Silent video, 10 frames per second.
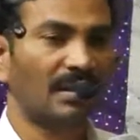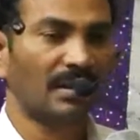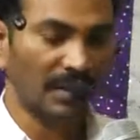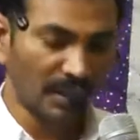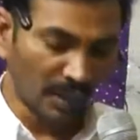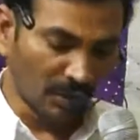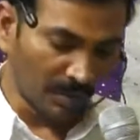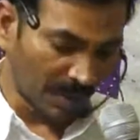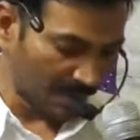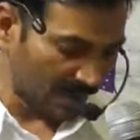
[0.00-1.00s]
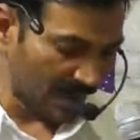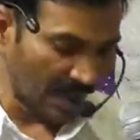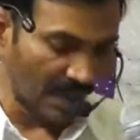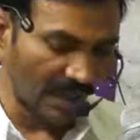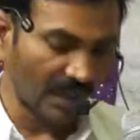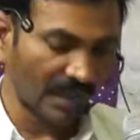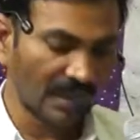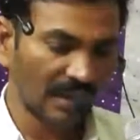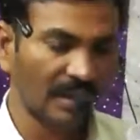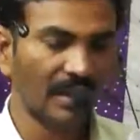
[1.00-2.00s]
నేను దేవుని ప్రేమిస్తున్నానండి
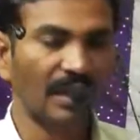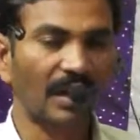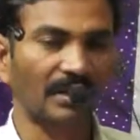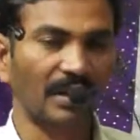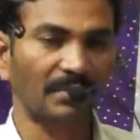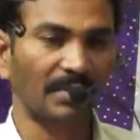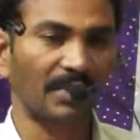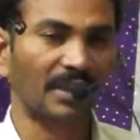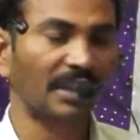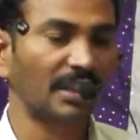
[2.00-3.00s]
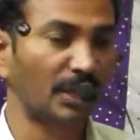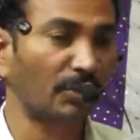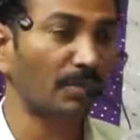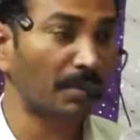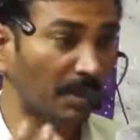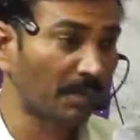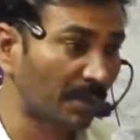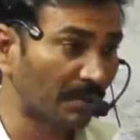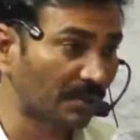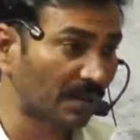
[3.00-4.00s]
అంటారు మీరు ఇంతకీ దేవుడు మిమ్మల్ని
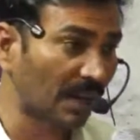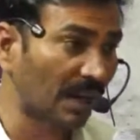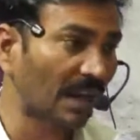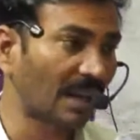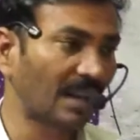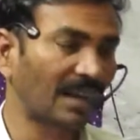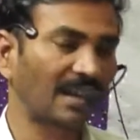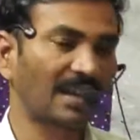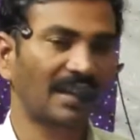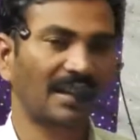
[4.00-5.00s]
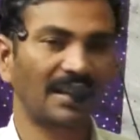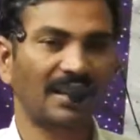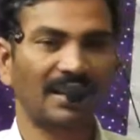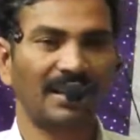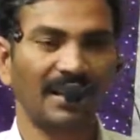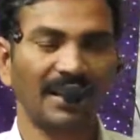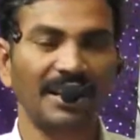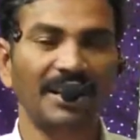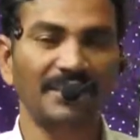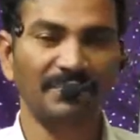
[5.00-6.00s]
ప్రేమిస్తున్నాడా అంటే
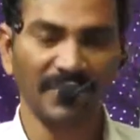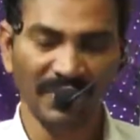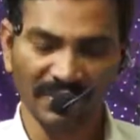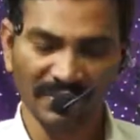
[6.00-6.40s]
ఏం చెప్తారు